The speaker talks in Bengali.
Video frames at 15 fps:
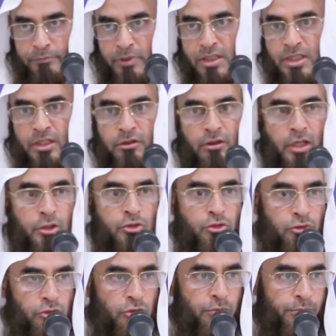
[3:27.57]
বেশি করার
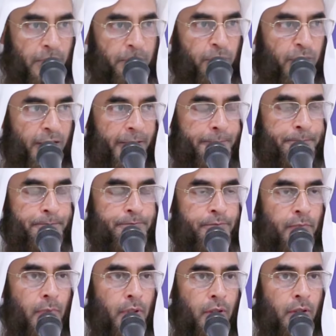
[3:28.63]
সুযোগ পাব না
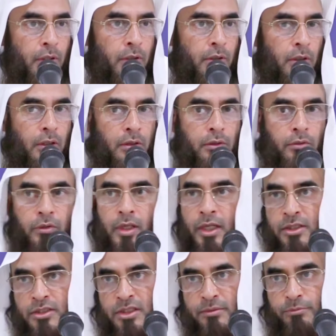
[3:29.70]

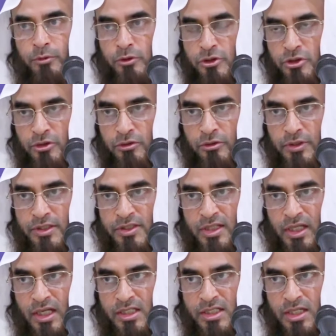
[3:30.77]
কয়েকটি প্রশ্ন
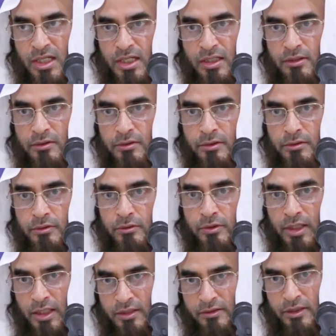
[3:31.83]
রয়েছে আশা
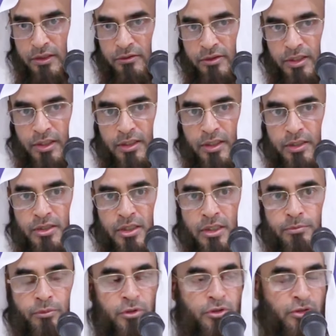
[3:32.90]
কয়েকদিন থেকে
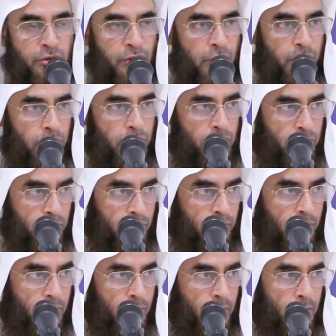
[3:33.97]
সেই প্রশ্নগুলি উত্তর
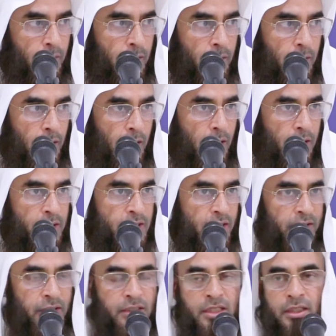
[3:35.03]

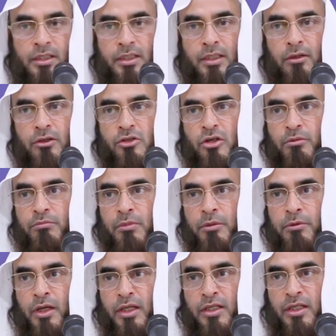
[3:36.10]
সাথে সাথে দেওয়া সম্ভব
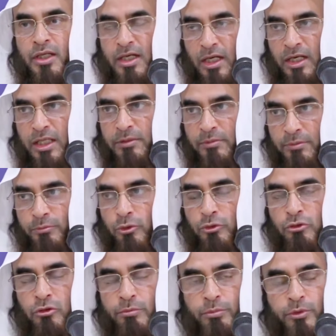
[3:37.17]
হয়নি কালকে বা
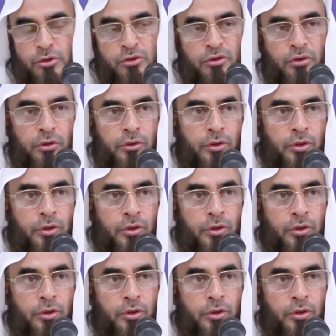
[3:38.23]
পরশু প্রশ্ন